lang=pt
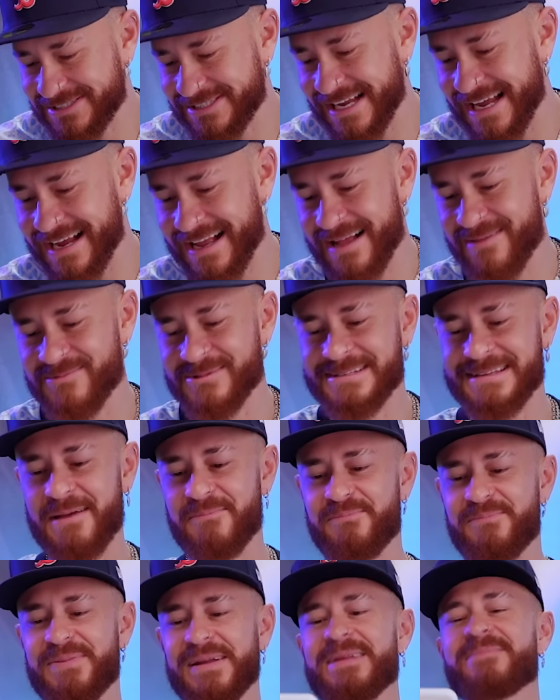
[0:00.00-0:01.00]
Chegamos à
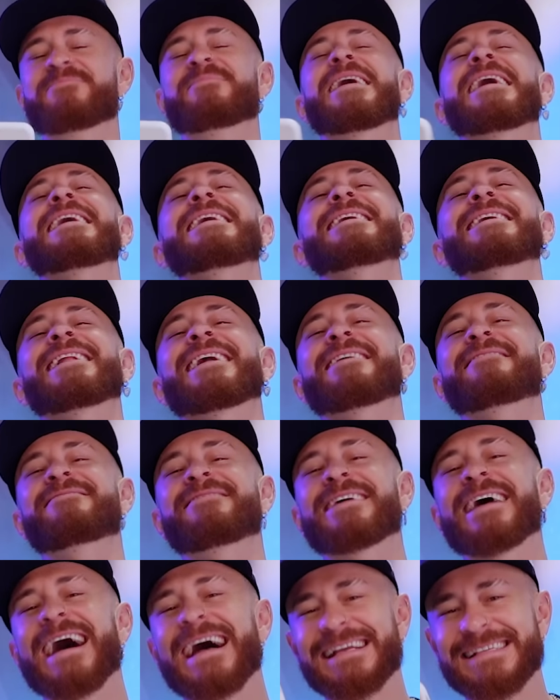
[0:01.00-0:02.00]
primeira
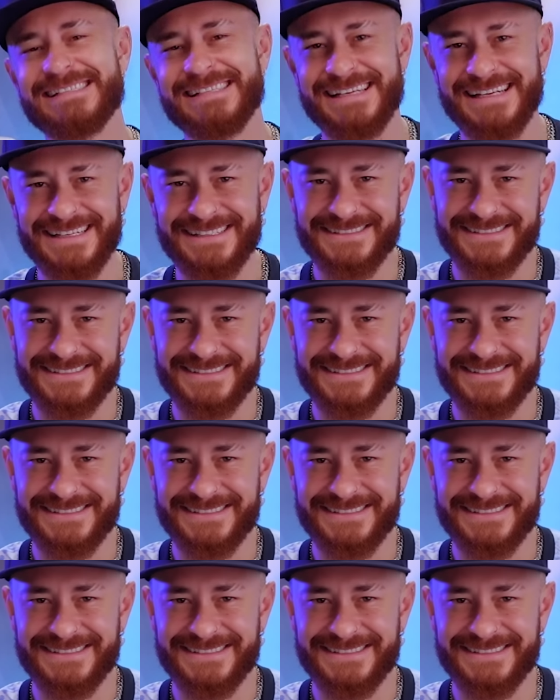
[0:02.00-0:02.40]
viagem